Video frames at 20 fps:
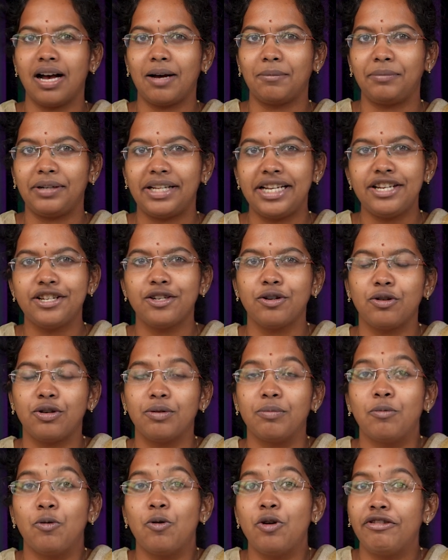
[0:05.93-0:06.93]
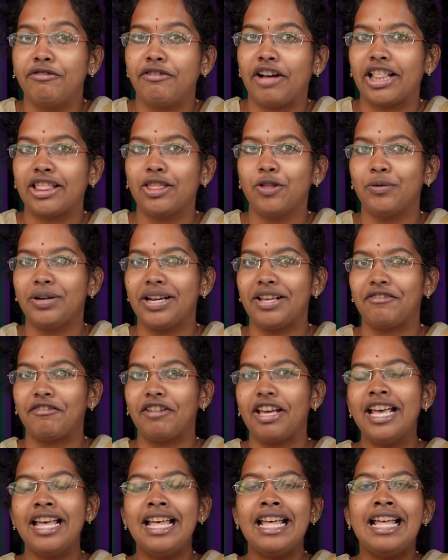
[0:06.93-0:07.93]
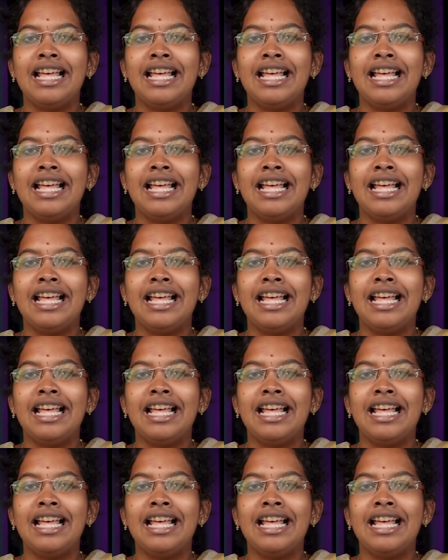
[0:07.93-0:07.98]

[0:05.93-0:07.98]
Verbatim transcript: அப்படின்ற ஒரு மோடு வந்தோடனேவே